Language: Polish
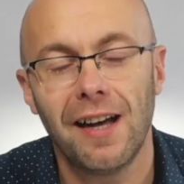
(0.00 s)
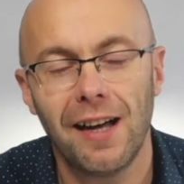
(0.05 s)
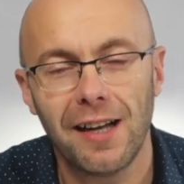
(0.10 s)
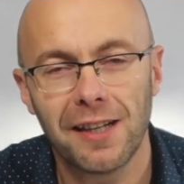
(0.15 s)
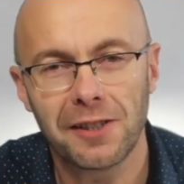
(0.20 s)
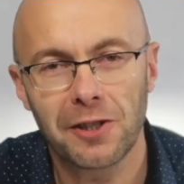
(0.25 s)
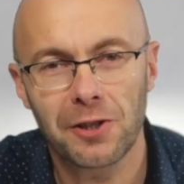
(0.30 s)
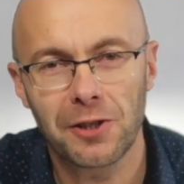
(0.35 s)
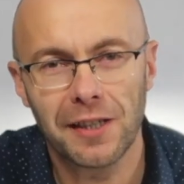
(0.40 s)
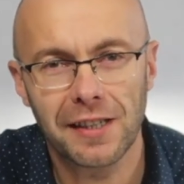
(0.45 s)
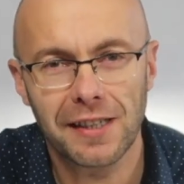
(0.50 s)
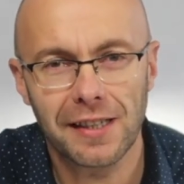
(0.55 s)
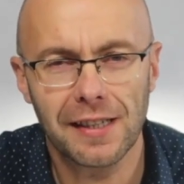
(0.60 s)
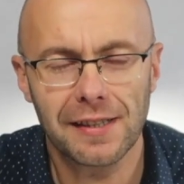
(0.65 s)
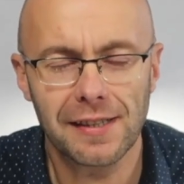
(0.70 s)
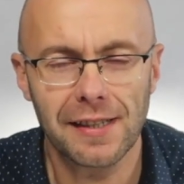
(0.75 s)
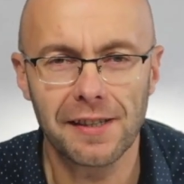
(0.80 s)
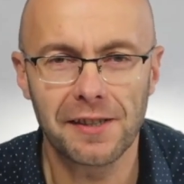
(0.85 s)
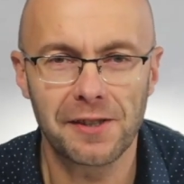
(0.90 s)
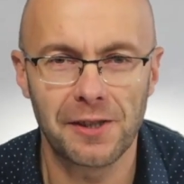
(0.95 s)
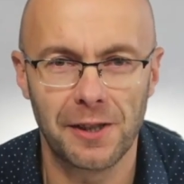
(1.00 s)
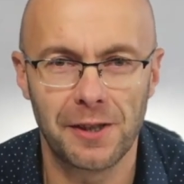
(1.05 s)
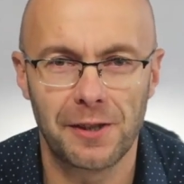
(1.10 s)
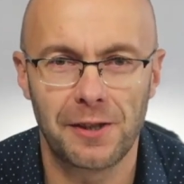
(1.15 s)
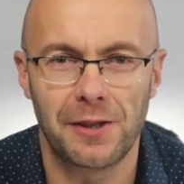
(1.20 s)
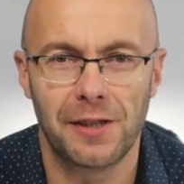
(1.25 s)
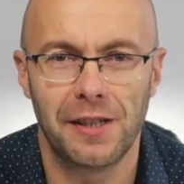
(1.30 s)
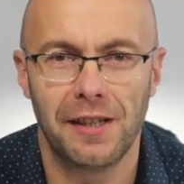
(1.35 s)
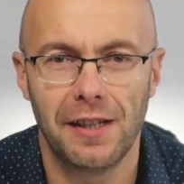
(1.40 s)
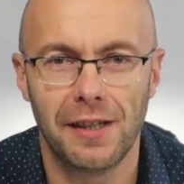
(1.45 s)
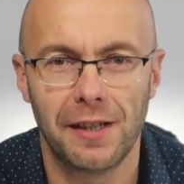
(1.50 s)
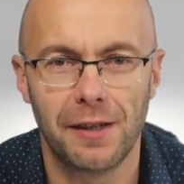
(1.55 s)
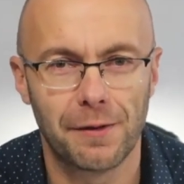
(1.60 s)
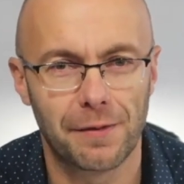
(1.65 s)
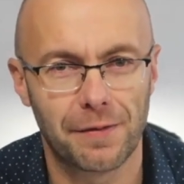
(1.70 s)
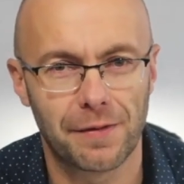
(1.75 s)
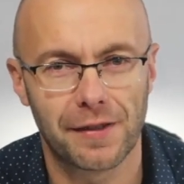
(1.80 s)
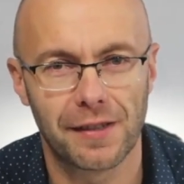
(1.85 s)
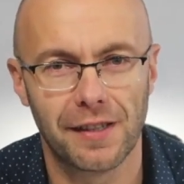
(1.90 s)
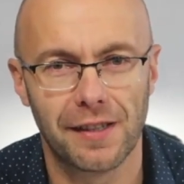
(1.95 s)
ale też nagradzajcie się
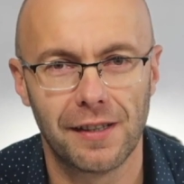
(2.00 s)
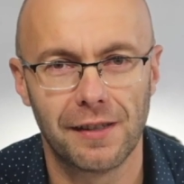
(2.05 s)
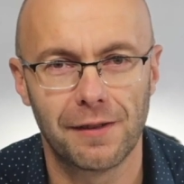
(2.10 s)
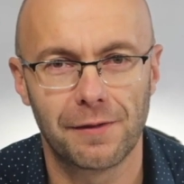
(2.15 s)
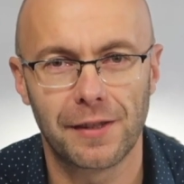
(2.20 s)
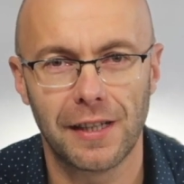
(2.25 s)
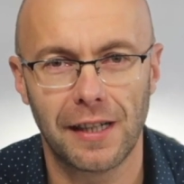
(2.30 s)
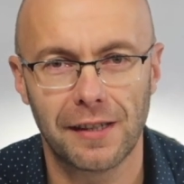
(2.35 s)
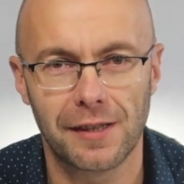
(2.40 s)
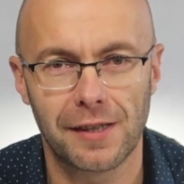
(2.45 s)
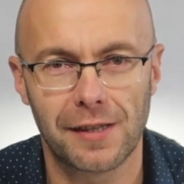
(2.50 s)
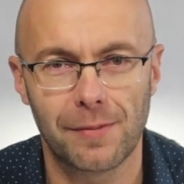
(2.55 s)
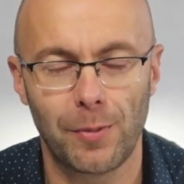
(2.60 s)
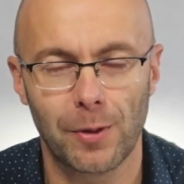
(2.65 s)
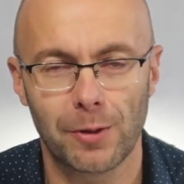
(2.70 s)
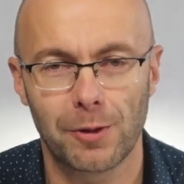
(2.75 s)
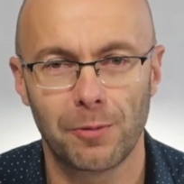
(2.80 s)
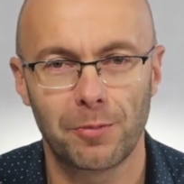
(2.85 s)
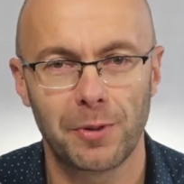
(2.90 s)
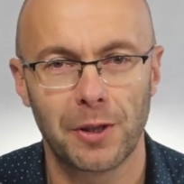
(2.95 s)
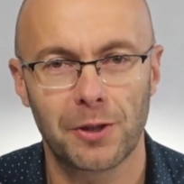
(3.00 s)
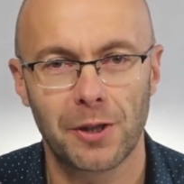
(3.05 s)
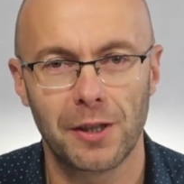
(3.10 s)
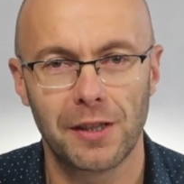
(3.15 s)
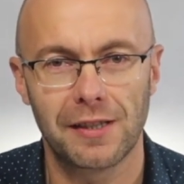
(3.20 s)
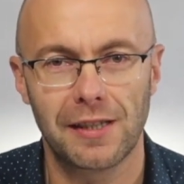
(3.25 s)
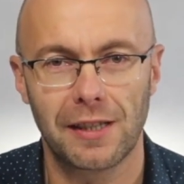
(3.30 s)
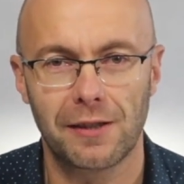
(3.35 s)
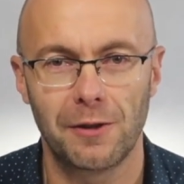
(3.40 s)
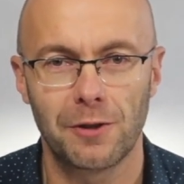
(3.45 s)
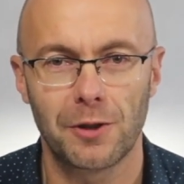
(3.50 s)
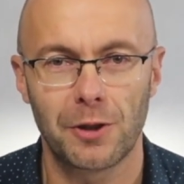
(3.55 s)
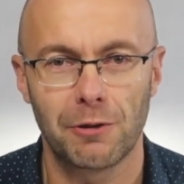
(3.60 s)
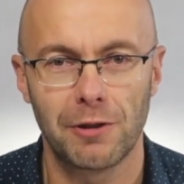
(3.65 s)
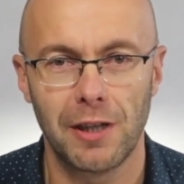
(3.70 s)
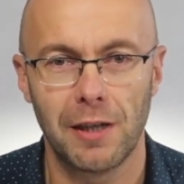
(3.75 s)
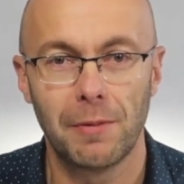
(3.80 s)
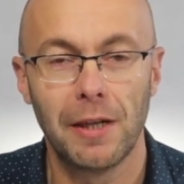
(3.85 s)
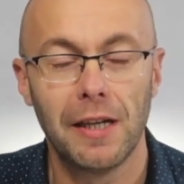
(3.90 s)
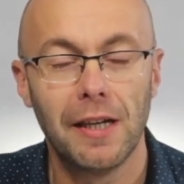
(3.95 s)
w, e, w dany sposób. Jeżeli
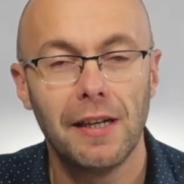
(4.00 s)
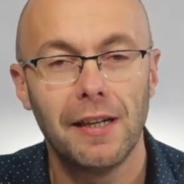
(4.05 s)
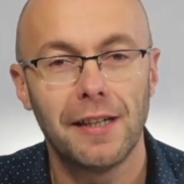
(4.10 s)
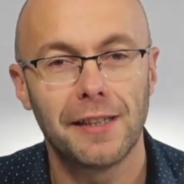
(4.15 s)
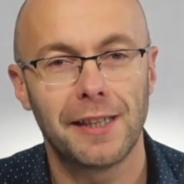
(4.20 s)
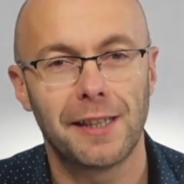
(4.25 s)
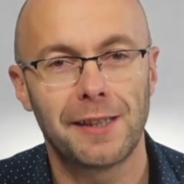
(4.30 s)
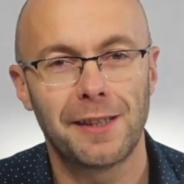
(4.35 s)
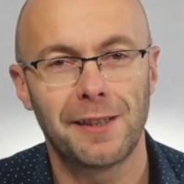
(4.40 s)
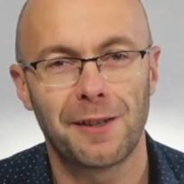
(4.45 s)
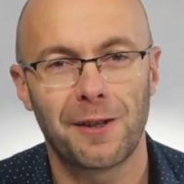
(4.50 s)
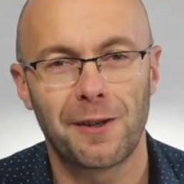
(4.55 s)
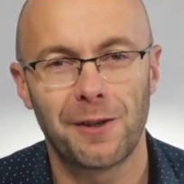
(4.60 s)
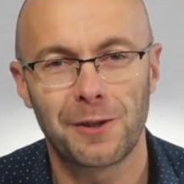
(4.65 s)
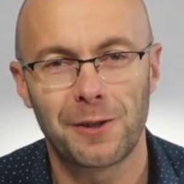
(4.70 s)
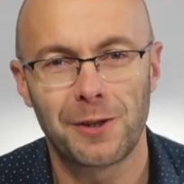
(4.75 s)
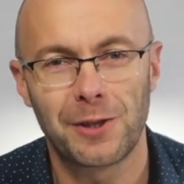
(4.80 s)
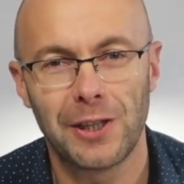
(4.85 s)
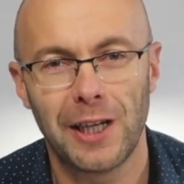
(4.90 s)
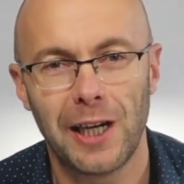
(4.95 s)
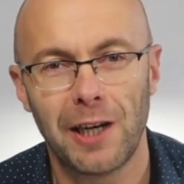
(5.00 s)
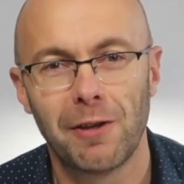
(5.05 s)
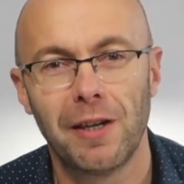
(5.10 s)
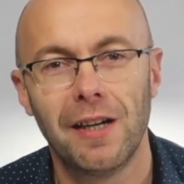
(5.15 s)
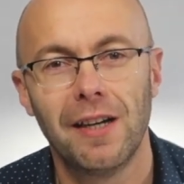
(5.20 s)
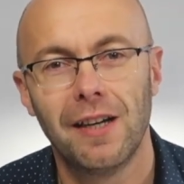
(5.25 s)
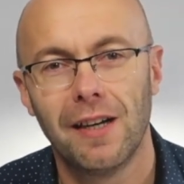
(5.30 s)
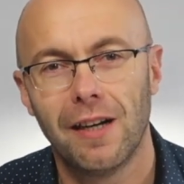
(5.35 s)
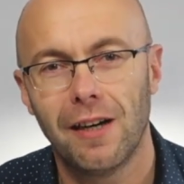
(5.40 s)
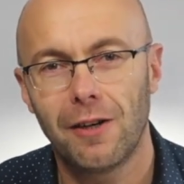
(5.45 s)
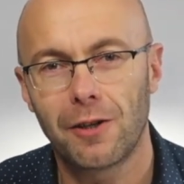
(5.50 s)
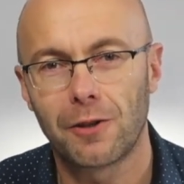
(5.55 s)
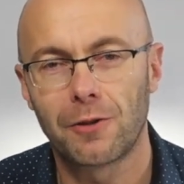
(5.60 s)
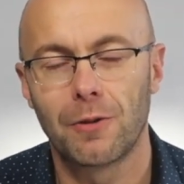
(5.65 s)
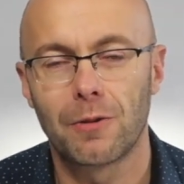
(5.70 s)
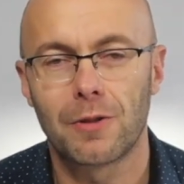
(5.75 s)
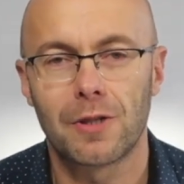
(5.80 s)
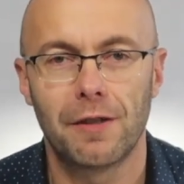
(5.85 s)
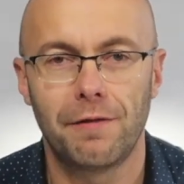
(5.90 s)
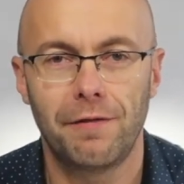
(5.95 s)
zakończyłem jeden rozdział, o
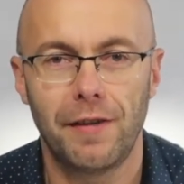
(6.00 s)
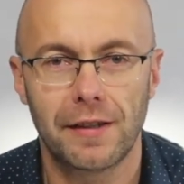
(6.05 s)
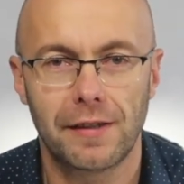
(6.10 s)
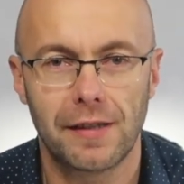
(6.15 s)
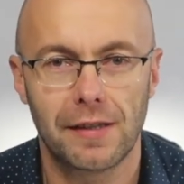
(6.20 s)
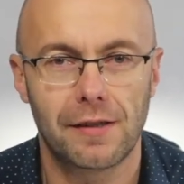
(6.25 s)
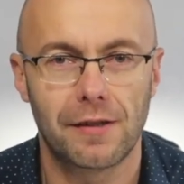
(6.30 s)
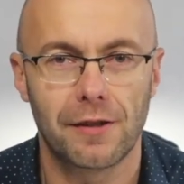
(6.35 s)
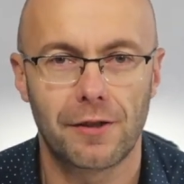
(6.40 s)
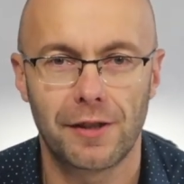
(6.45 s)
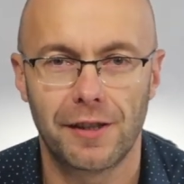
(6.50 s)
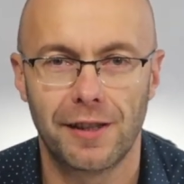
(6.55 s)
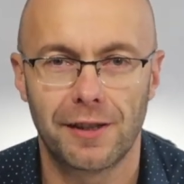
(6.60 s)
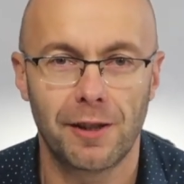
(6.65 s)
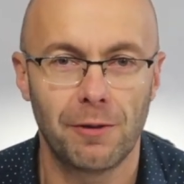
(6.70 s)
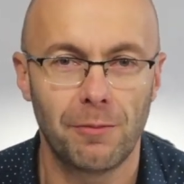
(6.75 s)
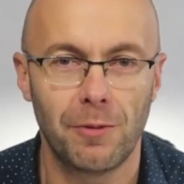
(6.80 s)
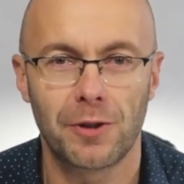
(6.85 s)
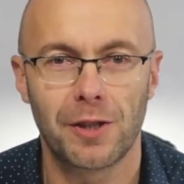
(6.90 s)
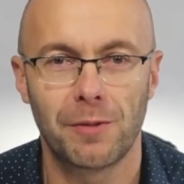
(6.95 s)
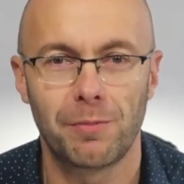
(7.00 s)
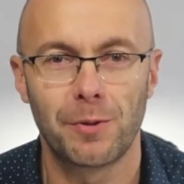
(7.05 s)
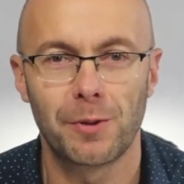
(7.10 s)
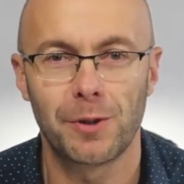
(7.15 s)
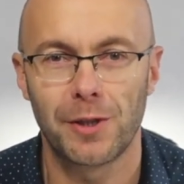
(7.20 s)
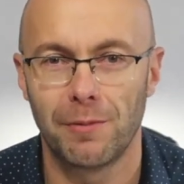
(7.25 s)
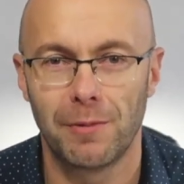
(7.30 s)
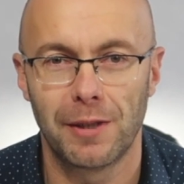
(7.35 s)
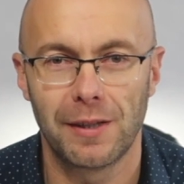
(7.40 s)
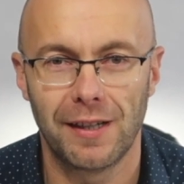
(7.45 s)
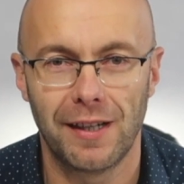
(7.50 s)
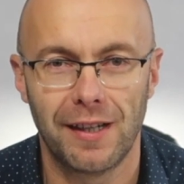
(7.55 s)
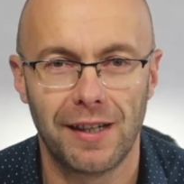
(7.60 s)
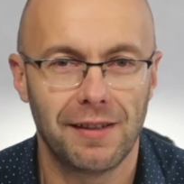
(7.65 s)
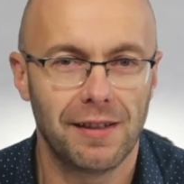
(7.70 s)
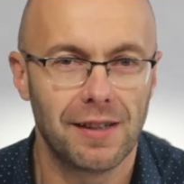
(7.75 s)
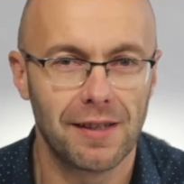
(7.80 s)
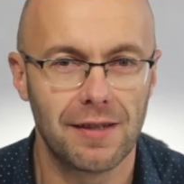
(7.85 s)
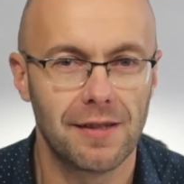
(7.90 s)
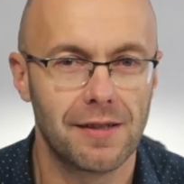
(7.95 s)
kurczę, fantastycznie, to może pójdziemy
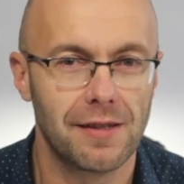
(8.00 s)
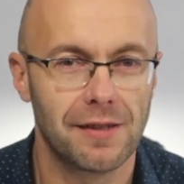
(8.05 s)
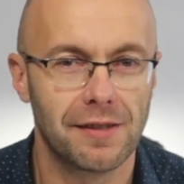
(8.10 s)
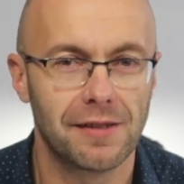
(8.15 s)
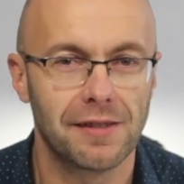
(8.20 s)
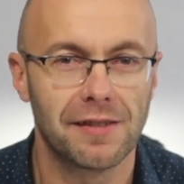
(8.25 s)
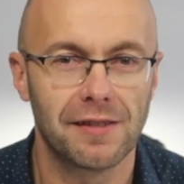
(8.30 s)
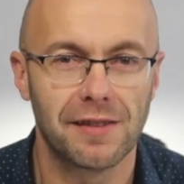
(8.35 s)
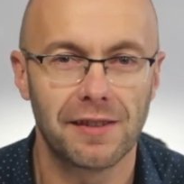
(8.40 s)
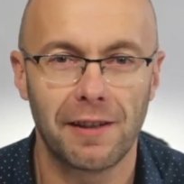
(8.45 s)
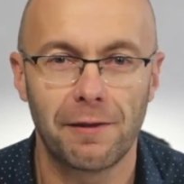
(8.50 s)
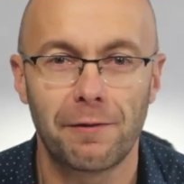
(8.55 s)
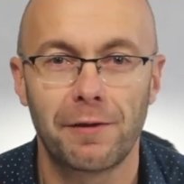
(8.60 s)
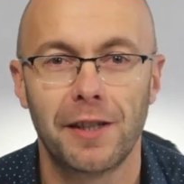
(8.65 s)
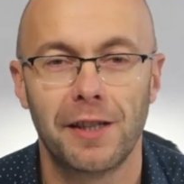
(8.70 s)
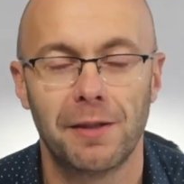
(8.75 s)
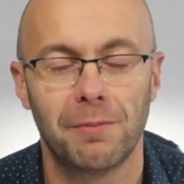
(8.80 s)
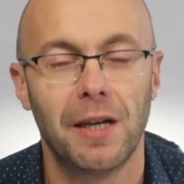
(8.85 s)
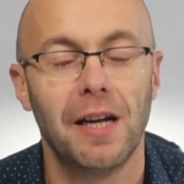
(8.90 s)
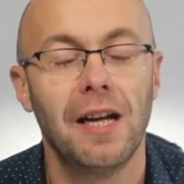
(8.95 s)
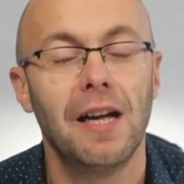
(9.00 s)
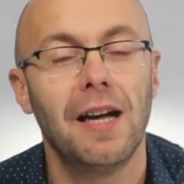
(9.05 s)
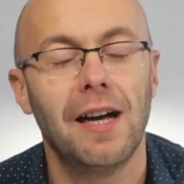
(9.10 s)
na, e, na film.